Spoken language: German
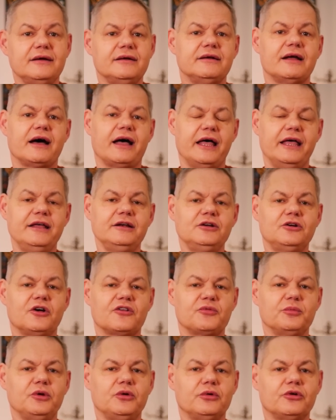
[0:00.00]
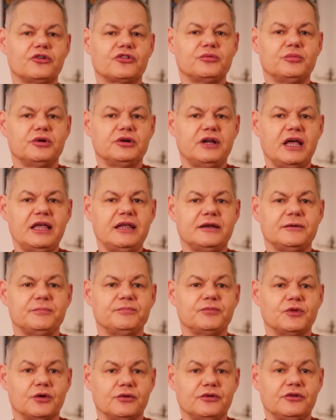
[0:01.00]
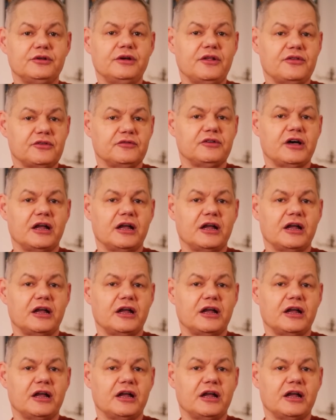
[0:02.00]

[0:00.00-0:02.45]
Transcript: nach allen kosmologischen Modellen, und diese